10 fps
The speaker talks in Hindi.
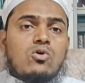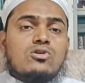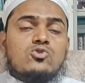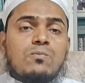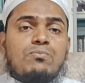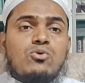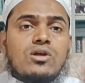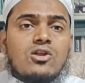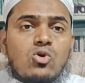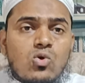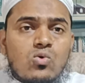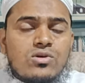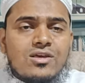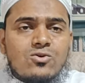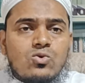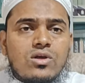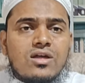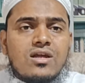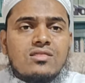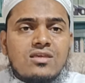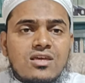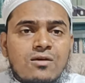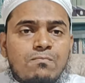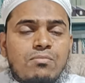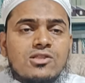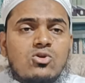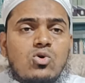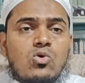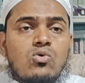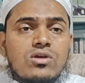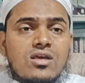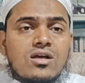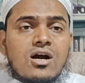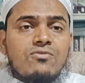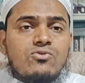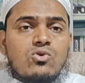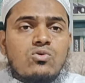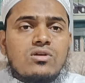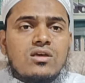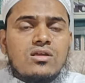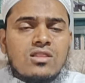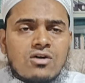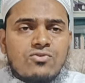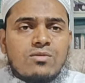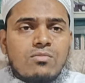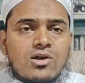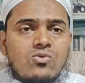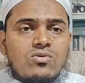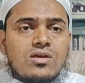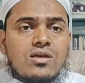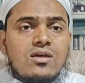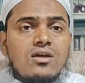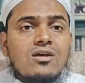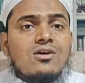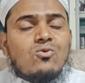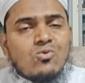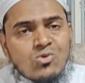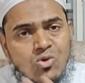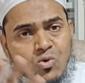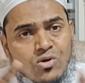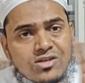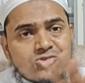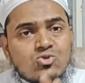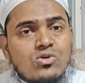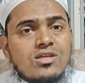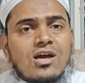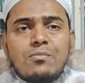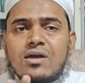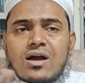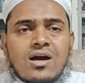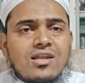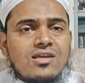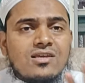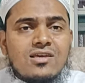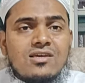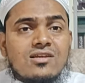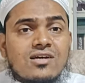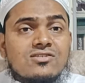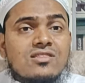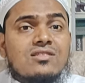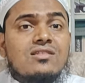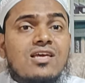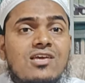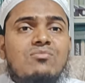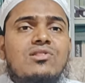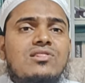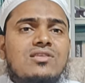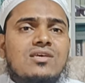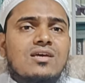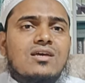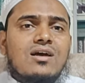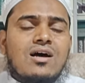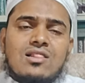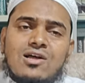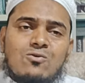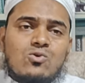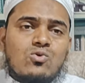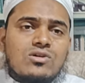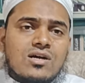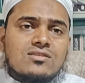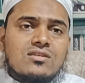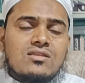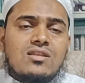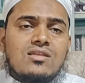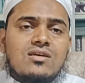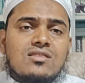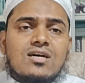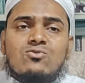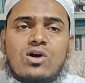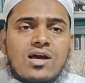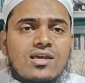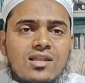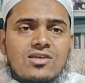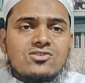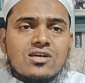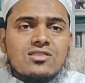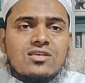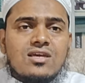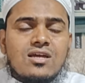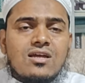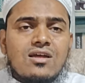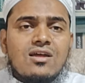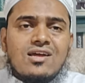और जो बुरे लोगों की रूहें रहती हैं बद लोगों की काफिरों की नाफरमानों की उनको इस दुनिया में आने की इजाज़त नहीं मिलती है अल्लाह उनको इजाज़त ही नहीं देता वो आ ही नहीं सकती है